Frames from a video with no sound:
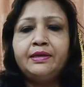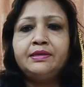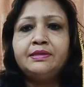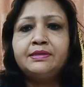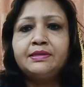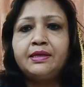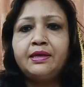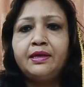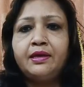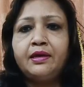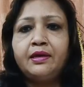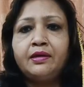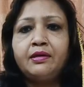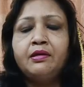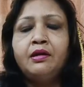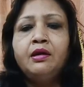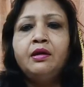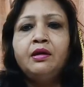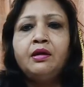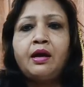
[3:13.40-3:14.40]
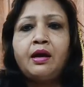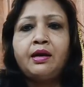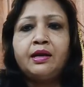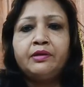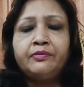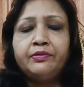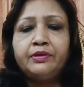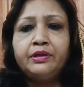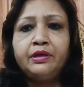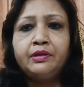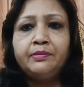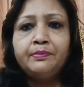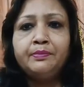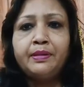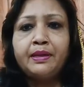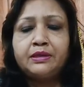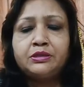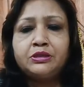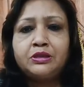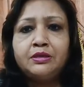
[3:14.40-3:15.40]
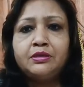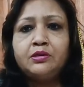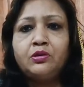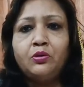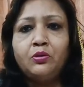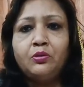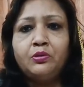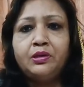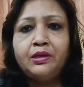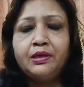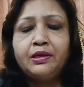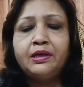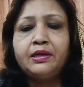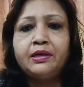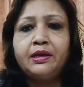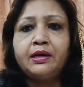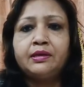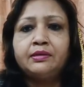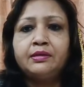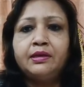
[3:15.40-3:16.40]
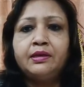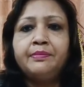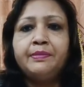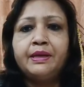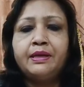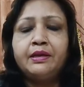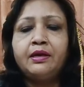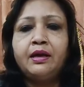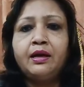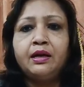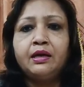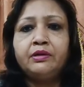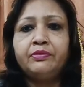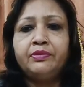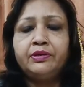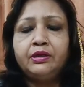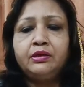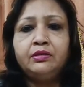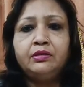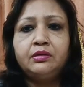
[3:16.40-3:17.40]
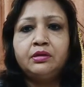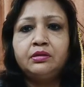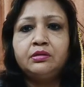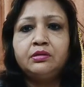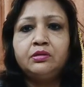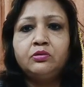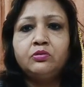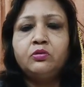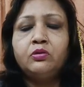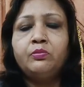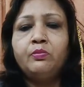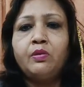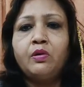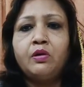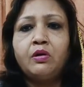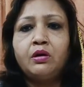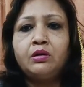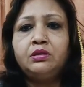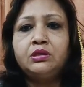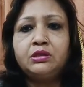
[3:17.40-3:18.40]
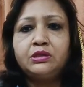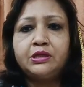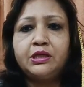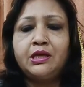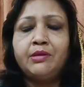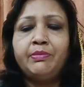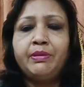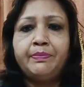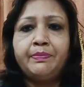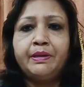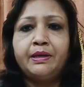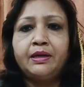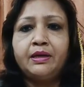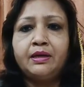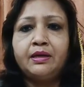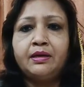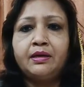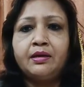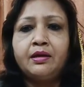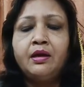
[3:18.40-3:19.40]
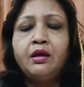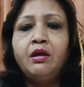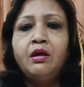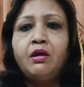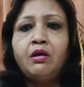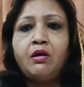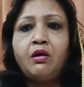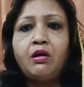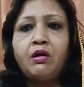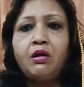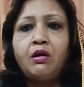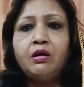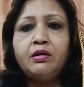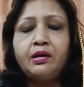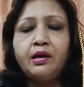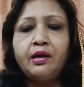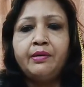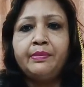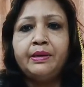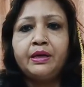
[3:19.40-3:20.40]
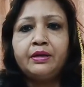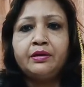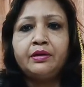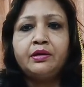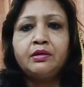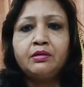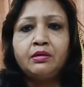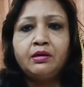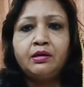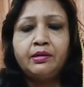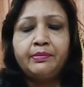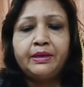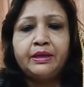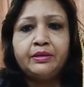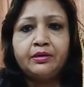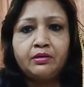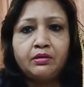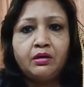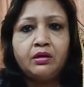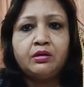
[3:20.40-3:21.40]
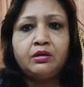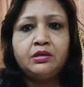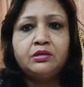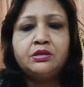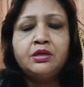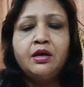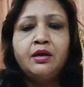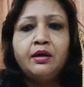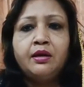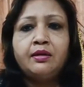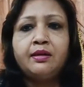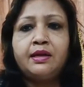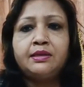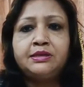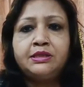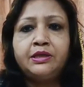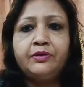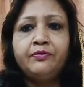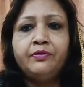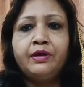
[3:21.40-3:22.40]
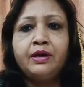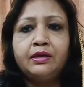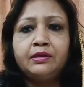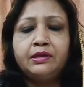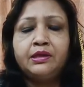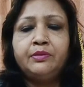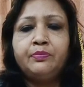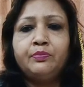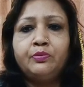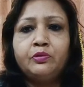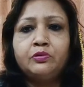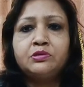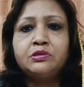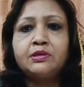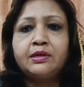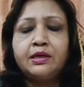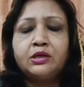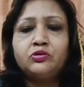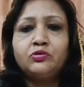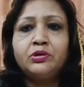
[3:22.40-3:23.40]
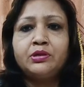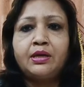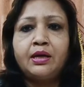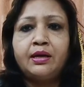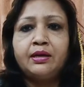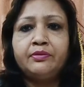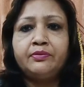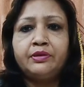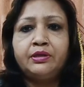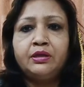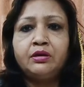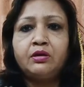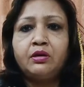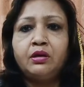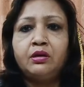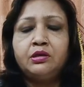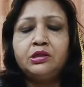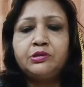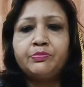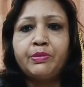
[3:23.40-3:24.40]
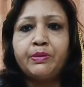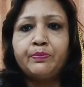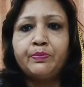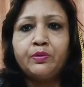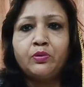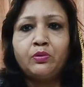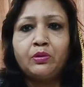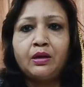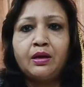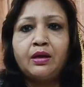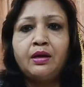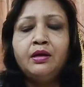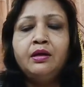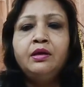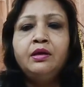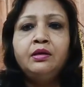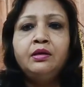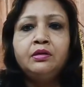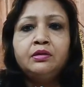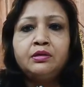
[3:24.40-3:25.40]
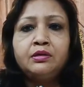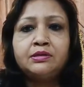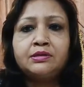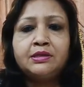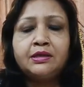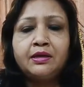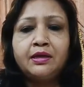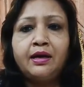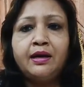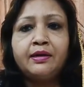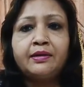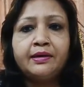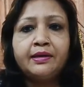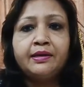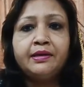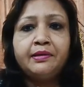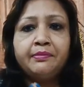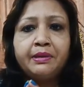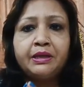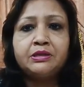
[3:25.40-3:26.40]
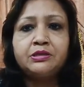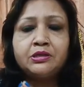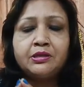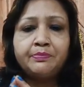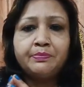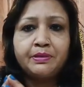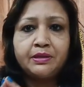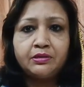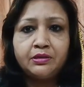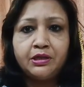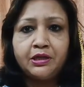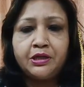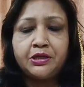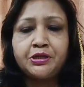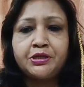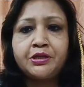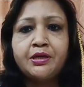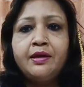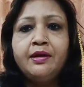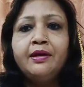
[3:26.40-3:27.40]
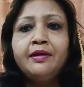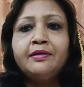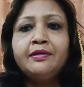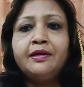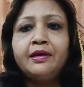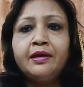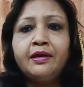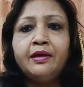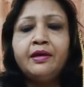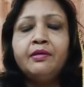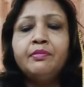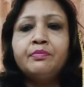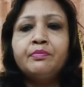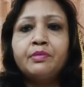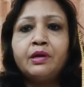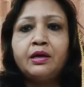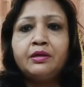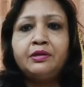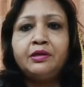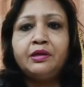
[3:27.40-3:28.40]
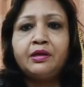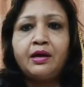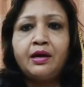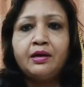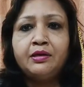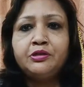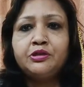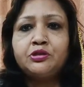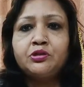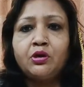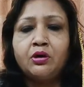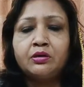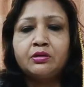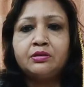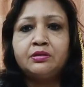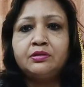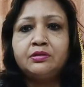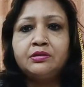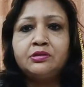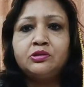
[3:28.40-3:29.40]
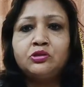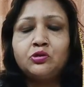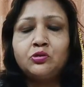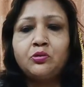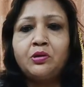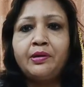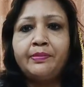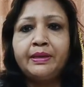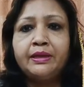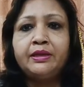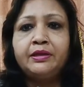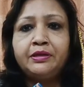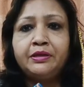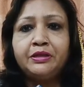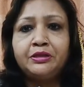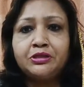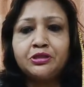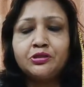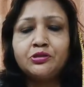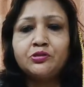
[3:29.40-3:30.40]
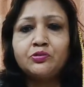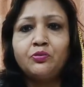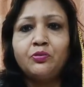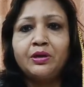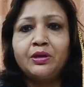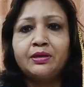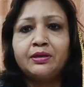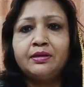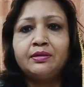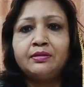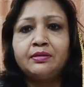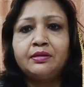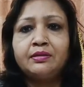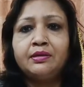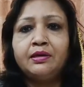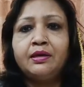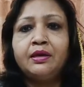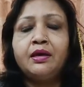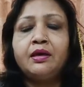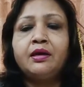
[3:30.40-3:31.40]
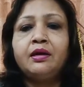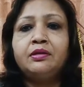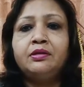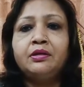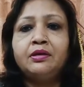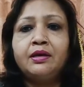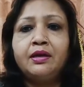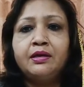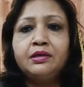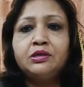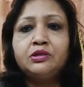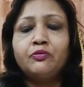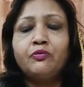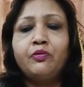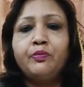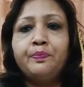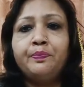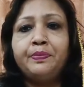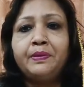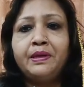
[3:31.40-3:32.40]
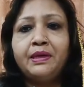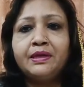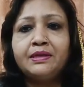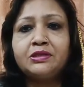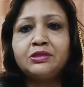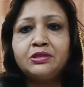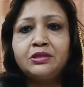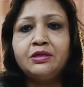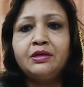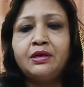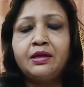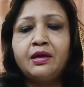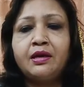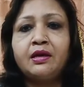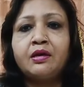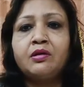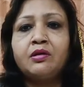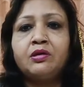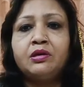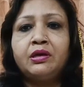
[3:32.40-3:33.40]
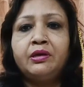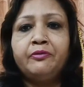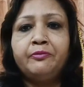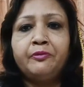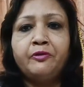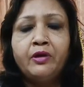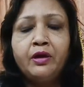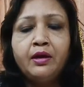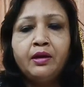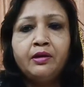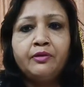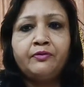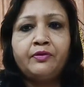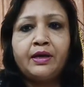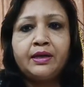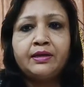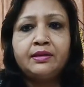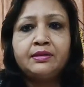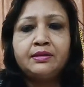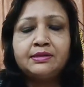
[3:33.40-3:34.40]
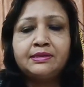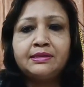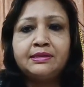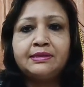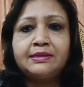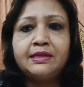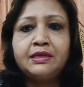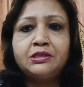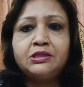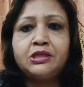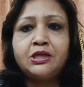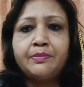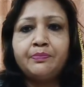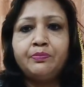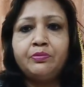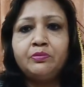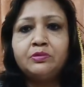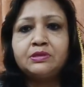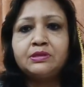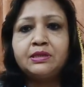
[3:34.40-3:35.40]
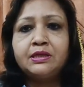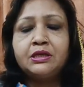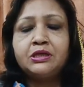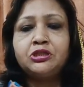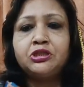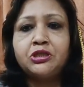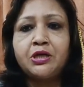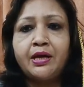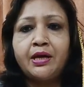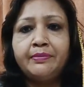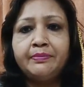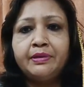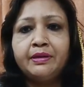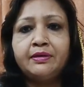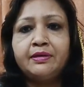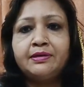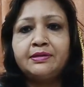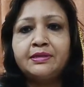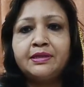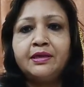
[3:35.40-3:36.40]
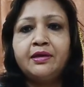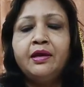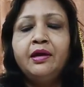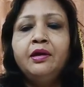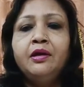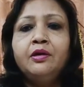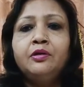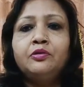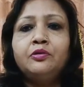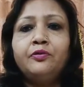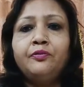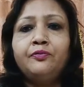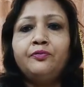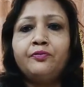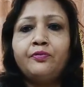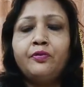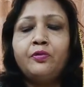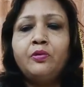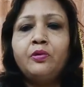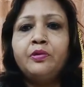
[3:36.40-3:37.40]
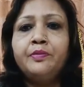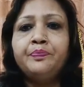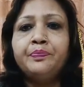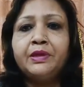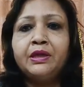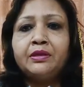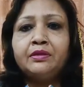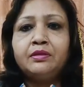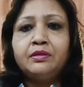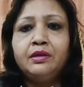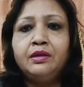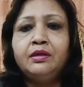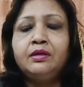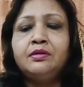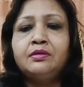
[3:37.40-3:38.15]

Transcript: सिंस एक आयुर्वेदिक बैचलर होने के नाते मैंने आयुर्वेदिक ग्रंथों को बहुत डिटेल में पढ़ा है और हमारा हमारे कॉलेज राजीव गांधी पोस्ट ग्रेजुएट आयुर्वेदिक कॉलेज पपरोला डिस्ट्रिक्ट कांगड़ा हिमाचल प्रदेश के अधिकांश डॉक्टर्स जो हमारे टीचर्स हुआ करते थे अधिकांश वो पीएचडी हैं कहीं वाराणसी से जयपुर से जामनगर से तो वो इतने